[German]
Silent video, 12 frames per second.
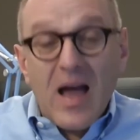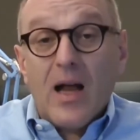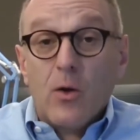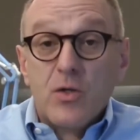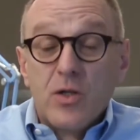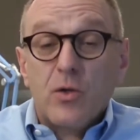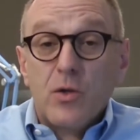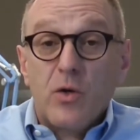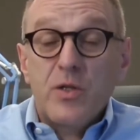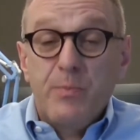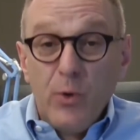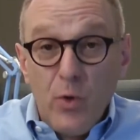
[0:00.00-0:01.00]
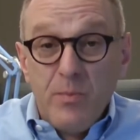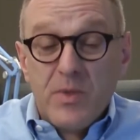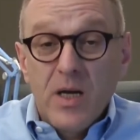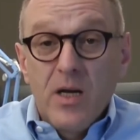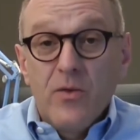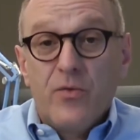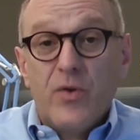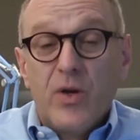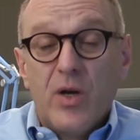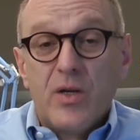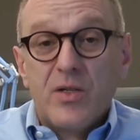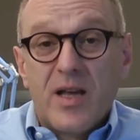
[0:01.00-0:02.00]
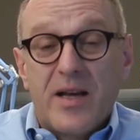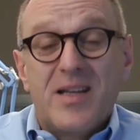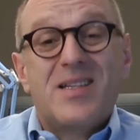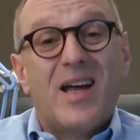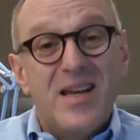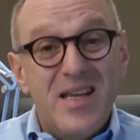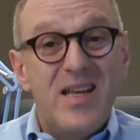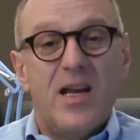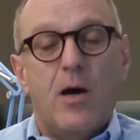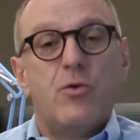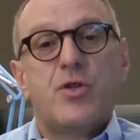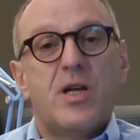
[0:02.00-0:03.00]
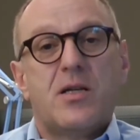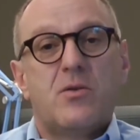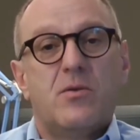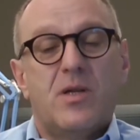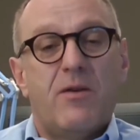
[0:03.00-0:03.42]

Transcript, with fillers: Alox Corton ist berühmt für seine Tanninausstattung.